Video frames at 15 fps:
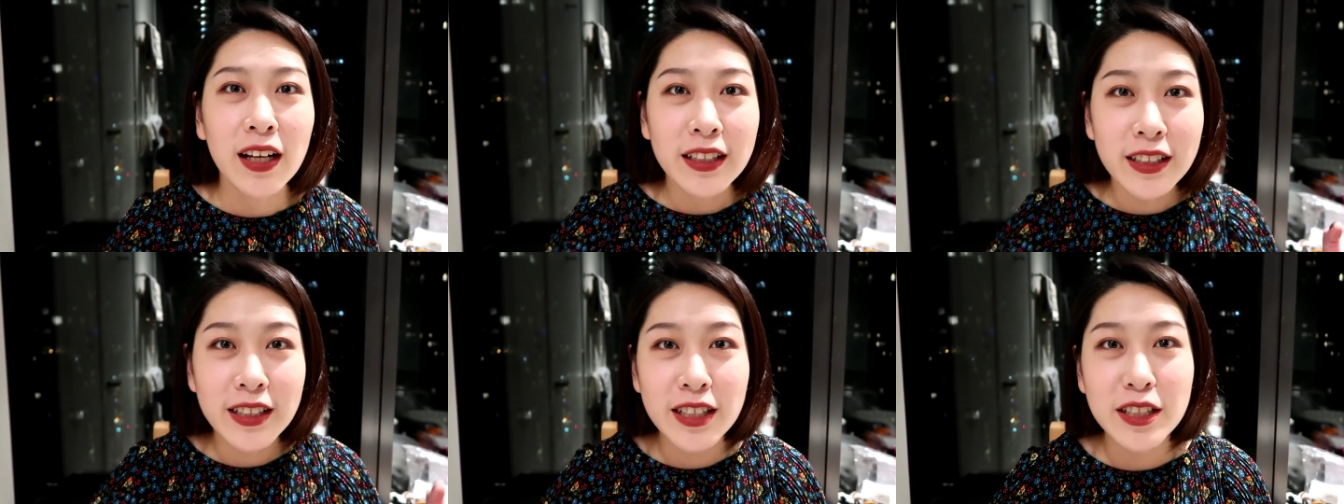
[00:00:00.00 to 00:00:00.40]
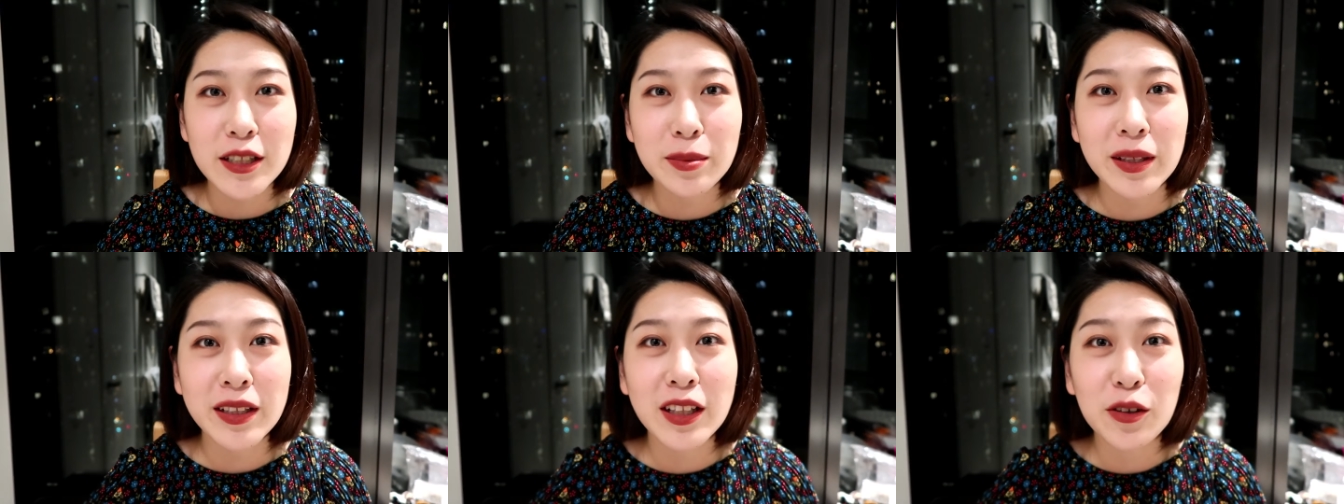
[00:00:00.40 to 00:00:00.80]
这支
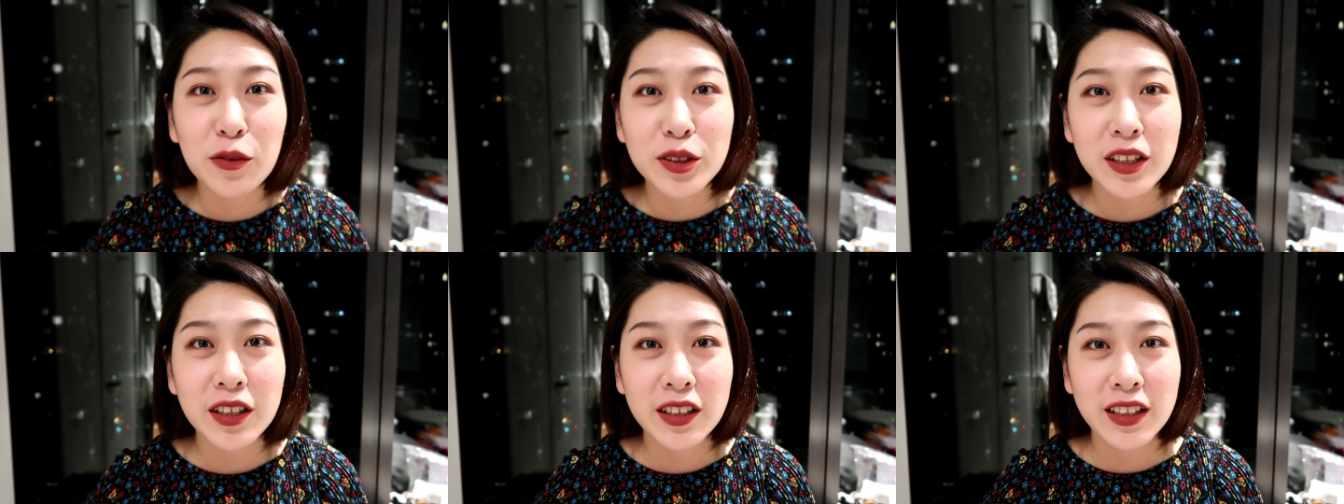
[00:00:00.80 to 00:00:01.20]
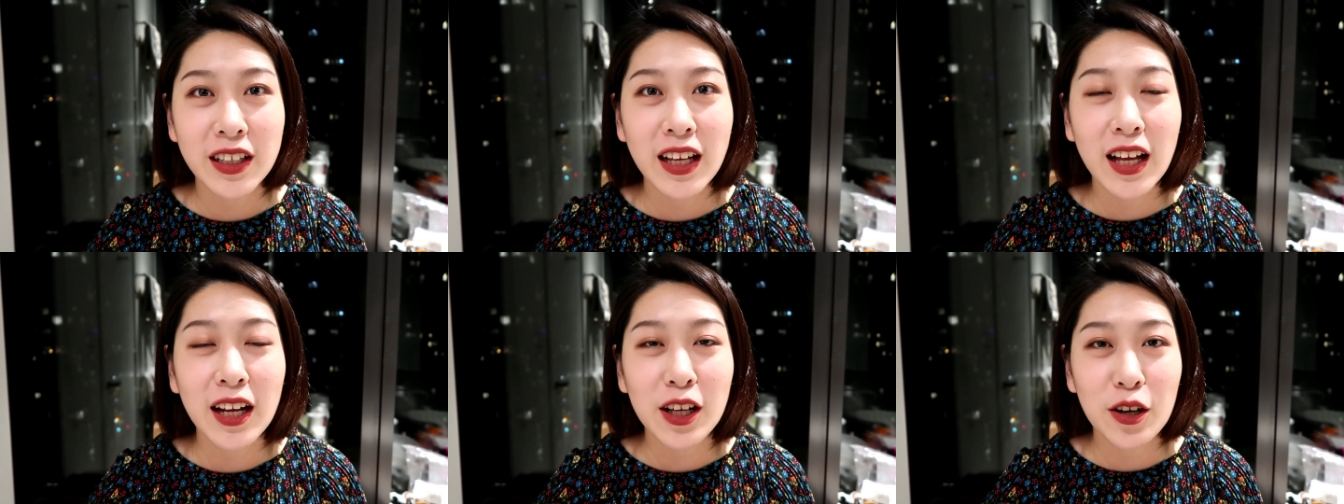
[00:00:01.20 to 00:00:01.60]
视频呢，我想跟大
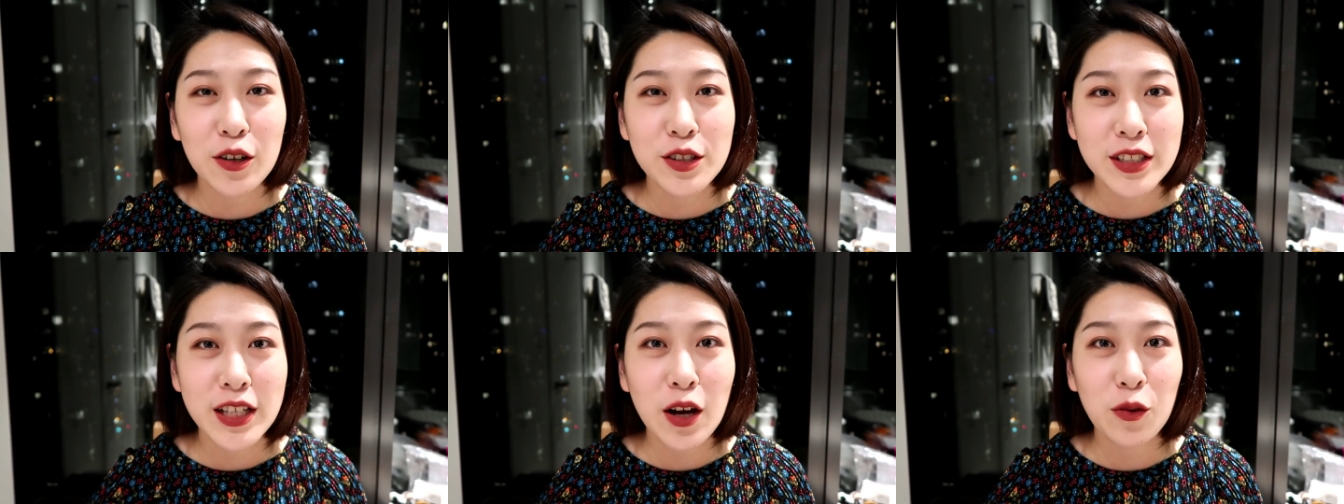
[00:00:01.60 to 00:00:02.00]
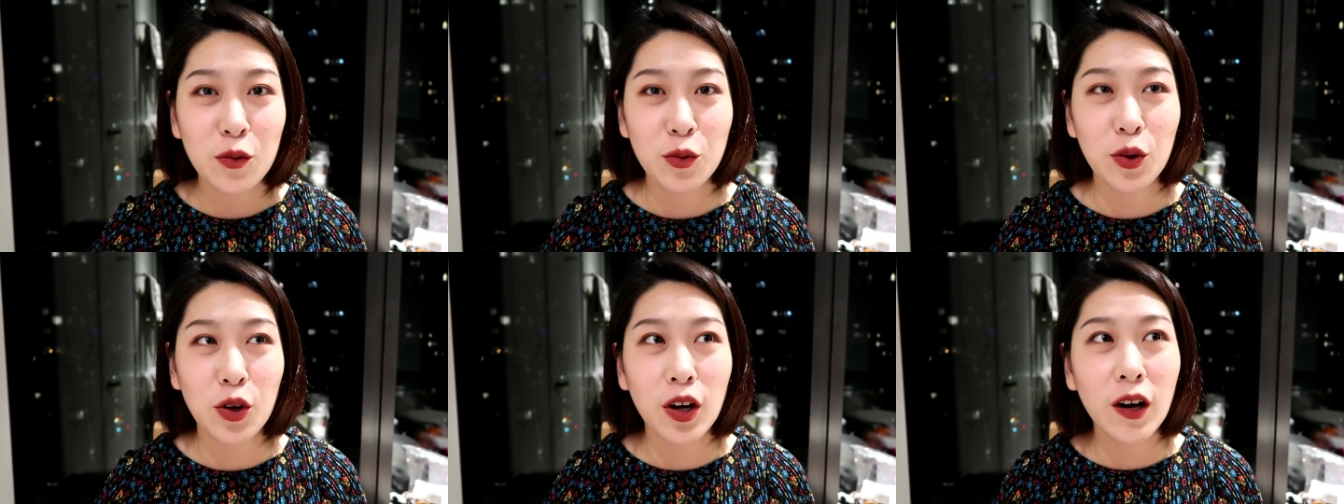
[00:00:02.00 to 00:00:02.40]
家聊一下
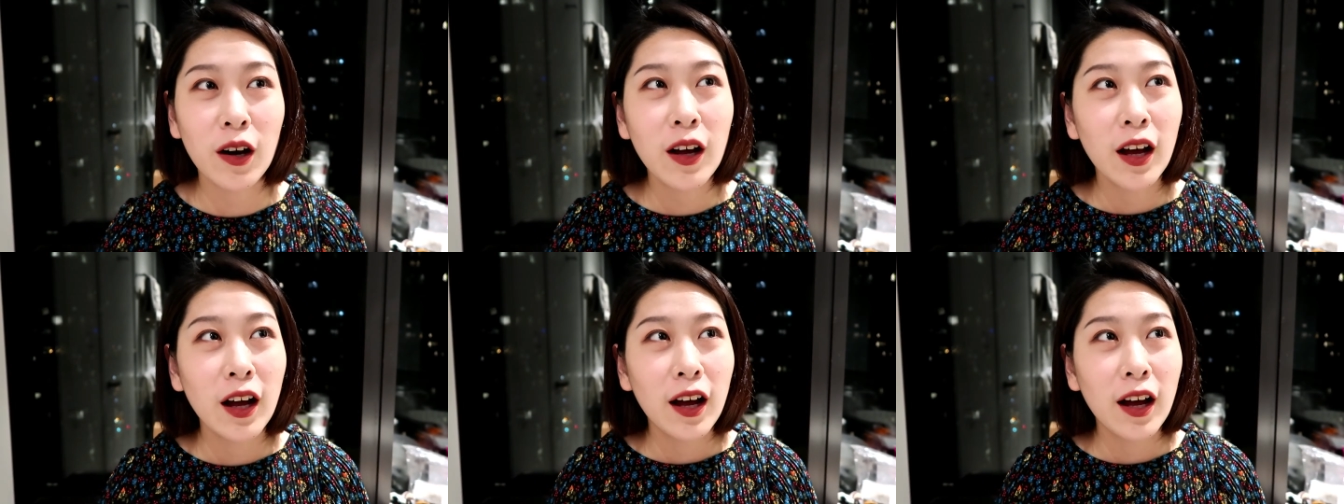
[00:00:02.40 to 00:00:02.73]
我，